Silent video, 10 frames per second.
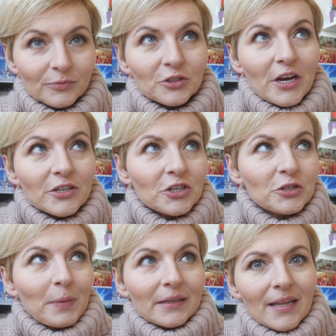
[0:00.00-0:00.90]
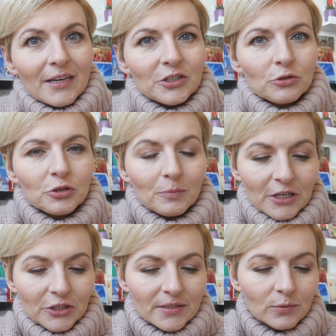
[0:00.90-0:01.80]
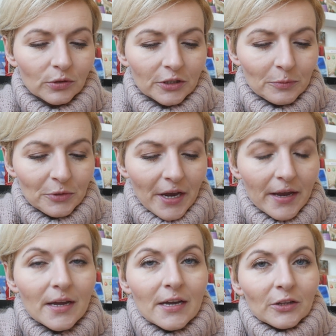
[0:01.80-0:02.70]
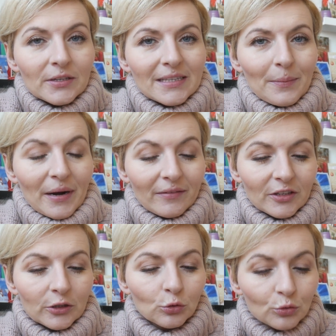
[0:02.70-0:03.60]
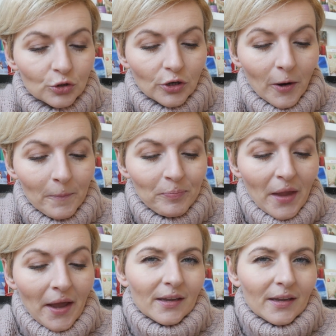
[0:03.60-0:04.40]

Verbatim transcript: 10, 15, 18 zł mniej, to jest naprawdę dużo.